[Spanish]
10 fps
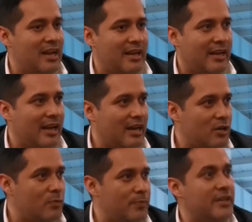al
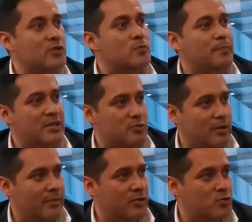agregarlo pierdes un paso,
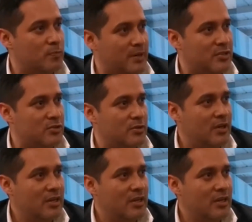al menos un paso.